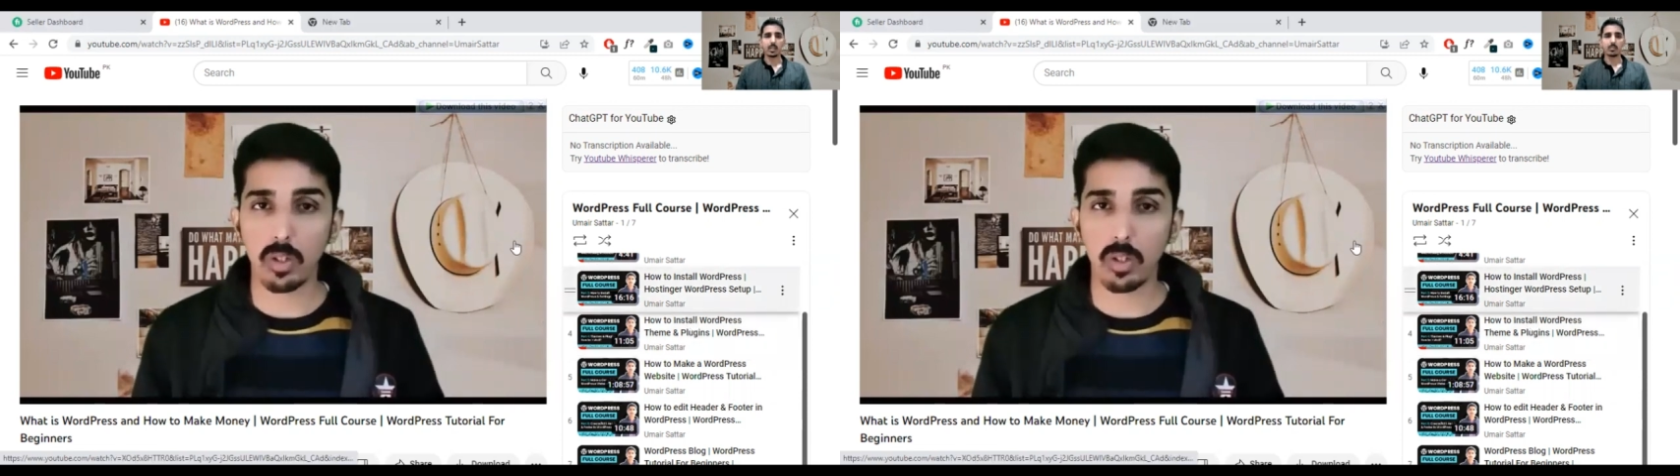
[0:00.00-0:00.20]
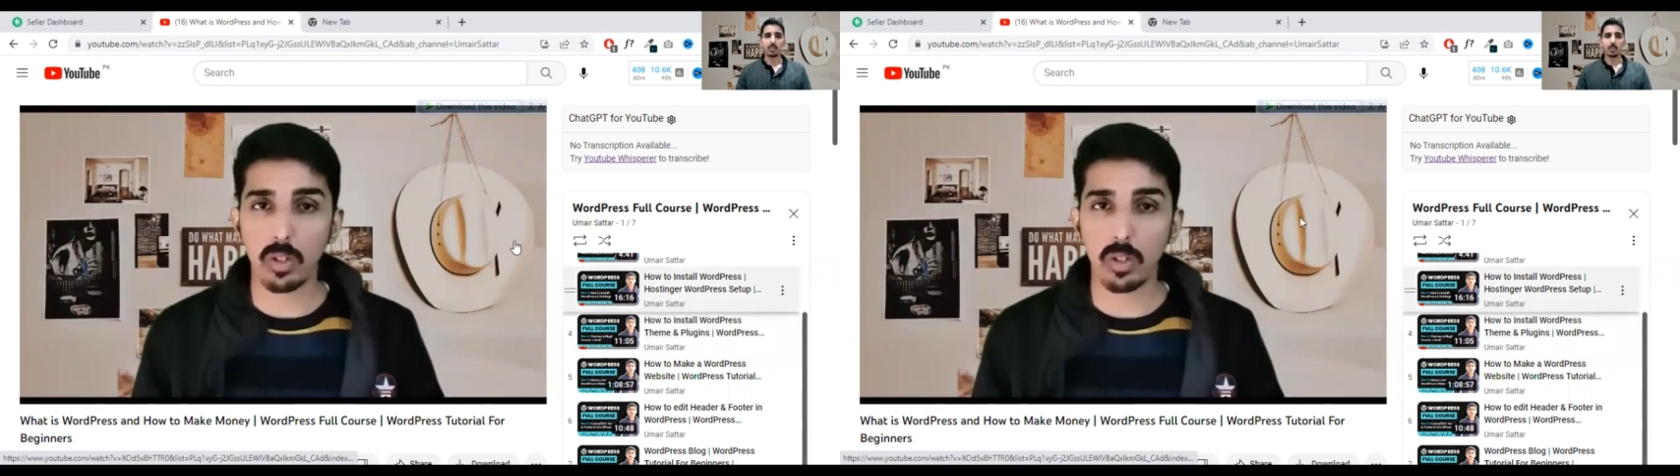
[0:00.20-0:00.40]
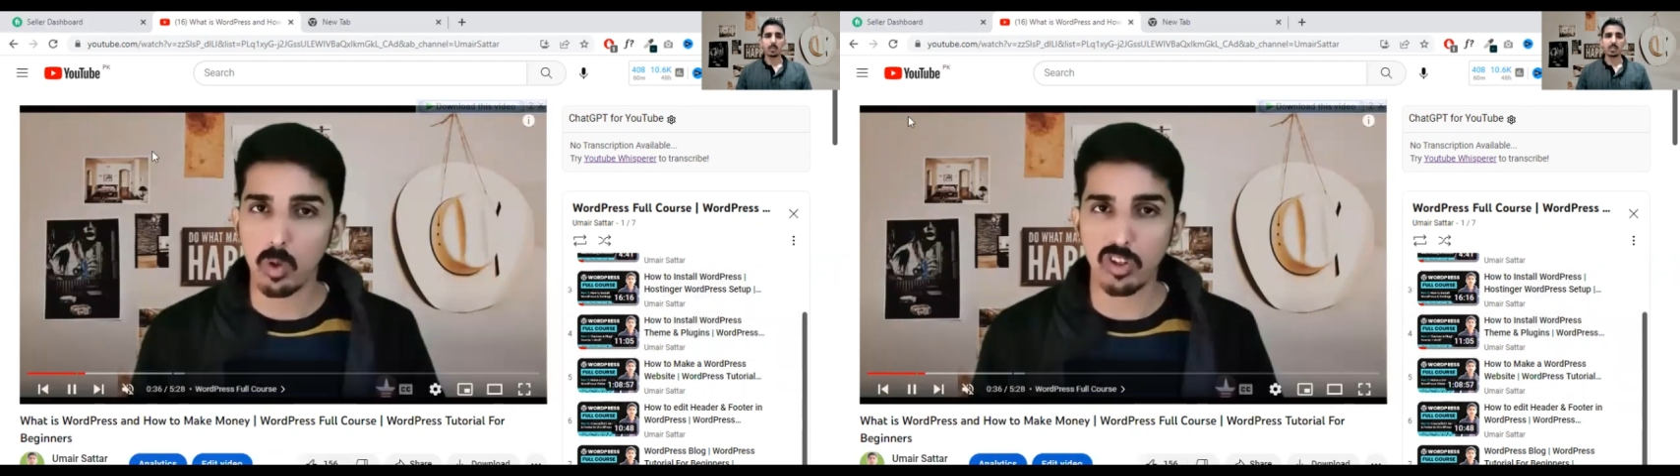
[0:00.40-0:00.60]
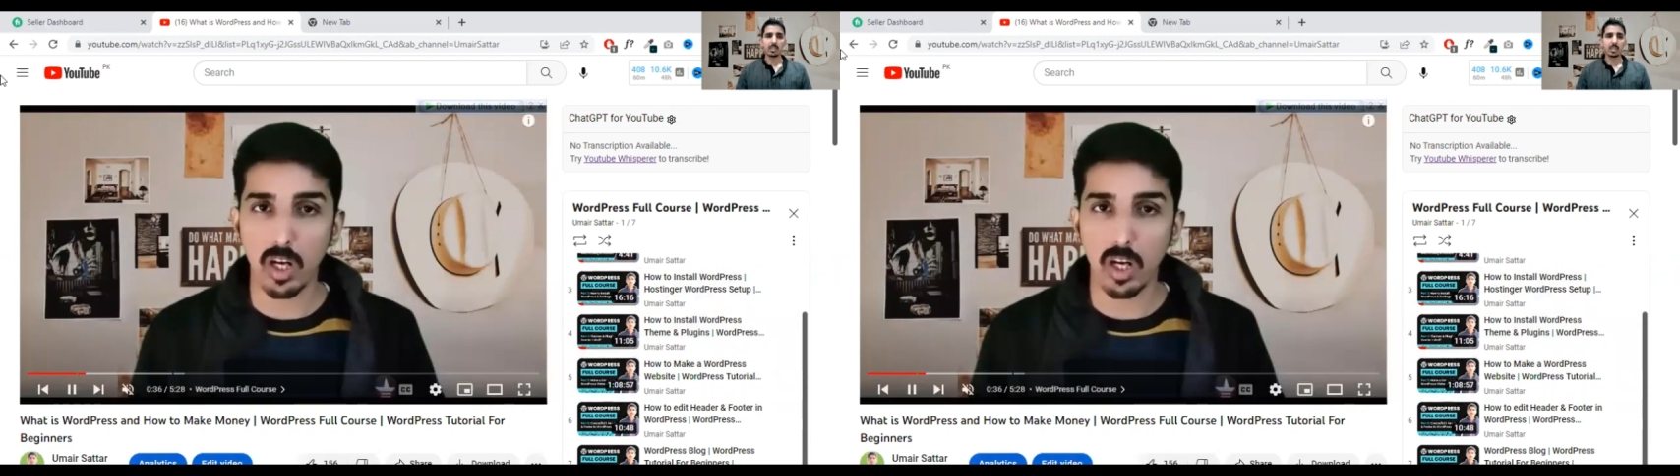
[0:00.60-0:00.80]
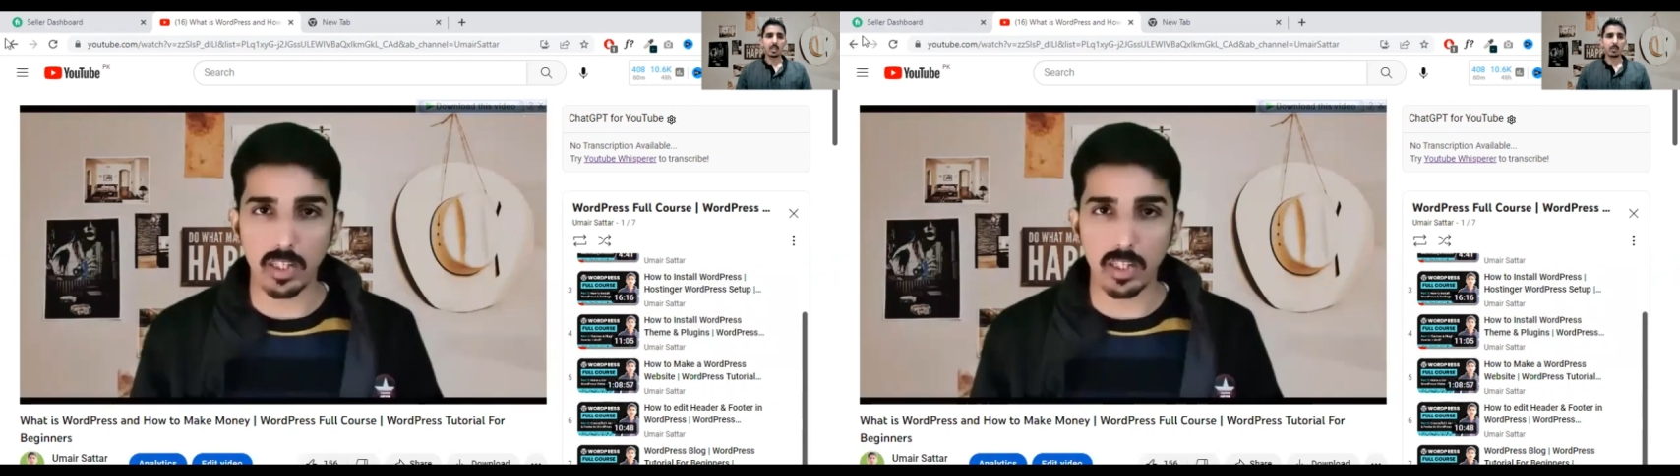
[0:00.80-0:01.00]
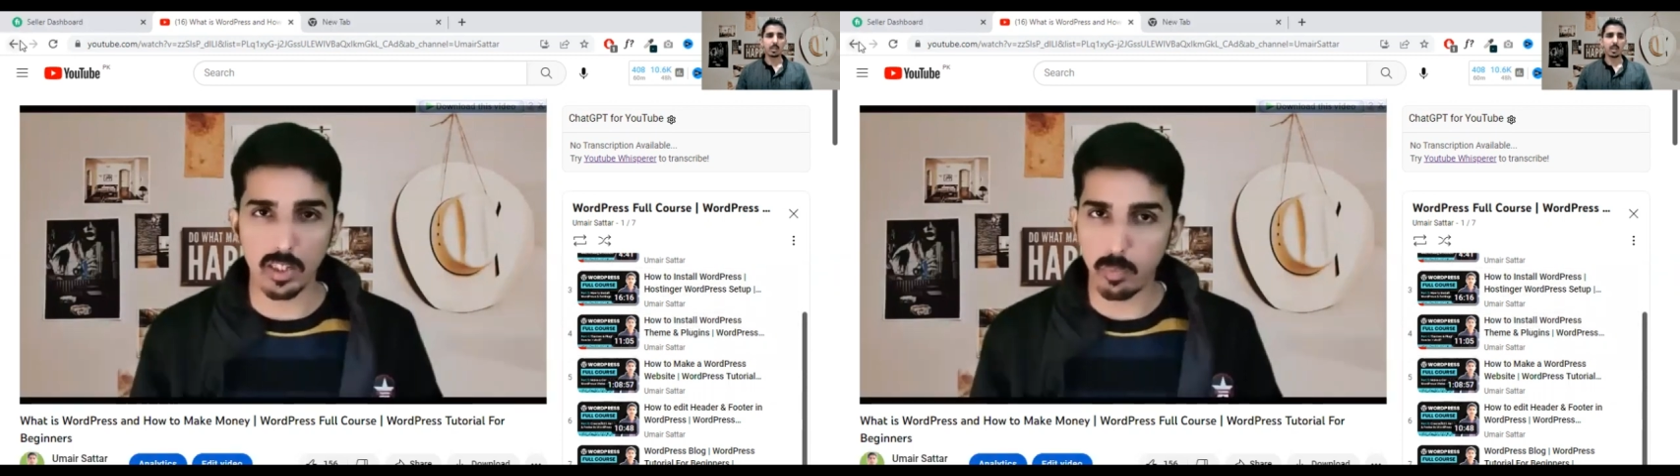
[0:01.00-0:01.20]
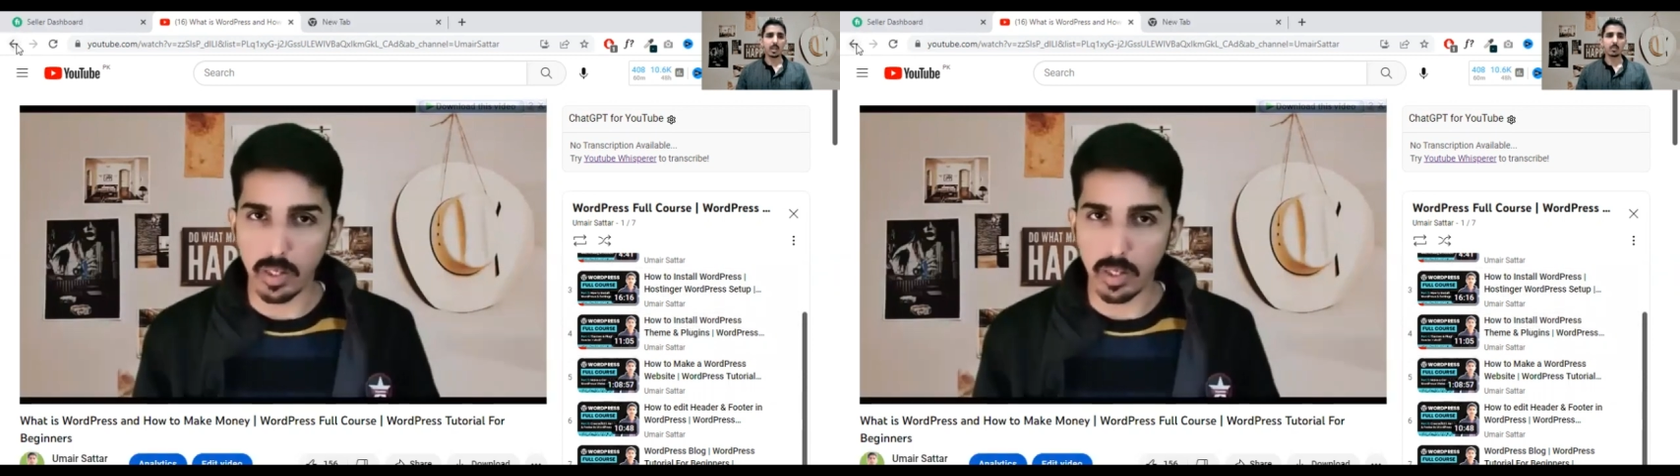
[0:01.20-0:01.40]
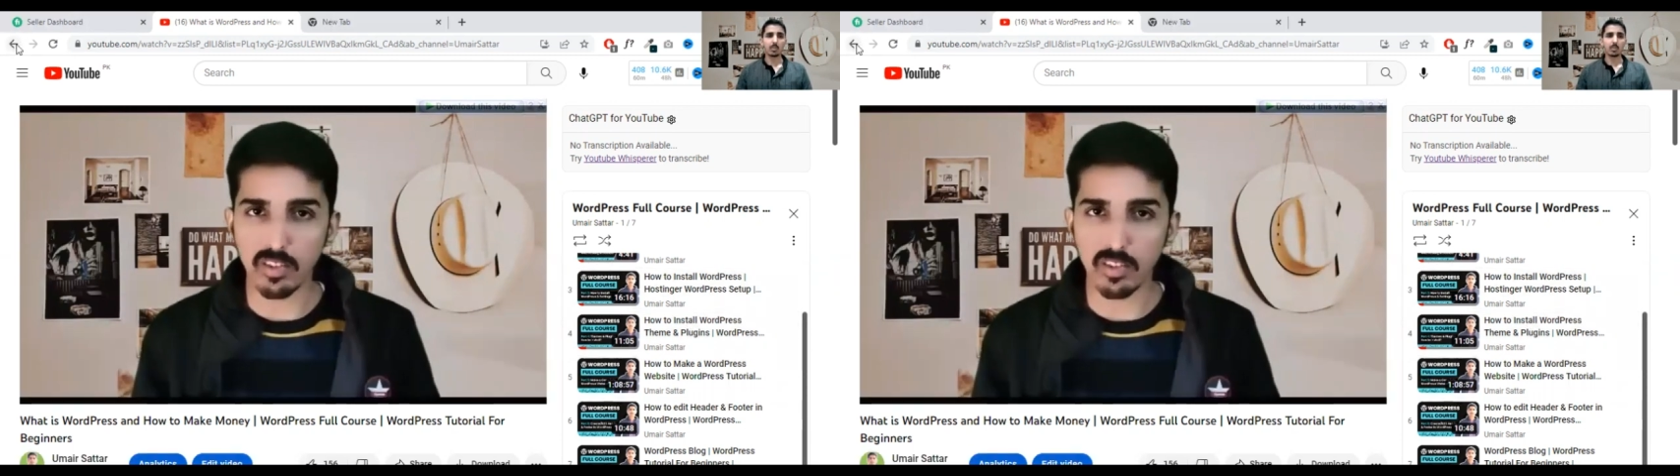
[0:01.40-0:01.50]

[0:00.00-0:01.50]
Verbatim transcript: वर्ड सीखने के बाद आपने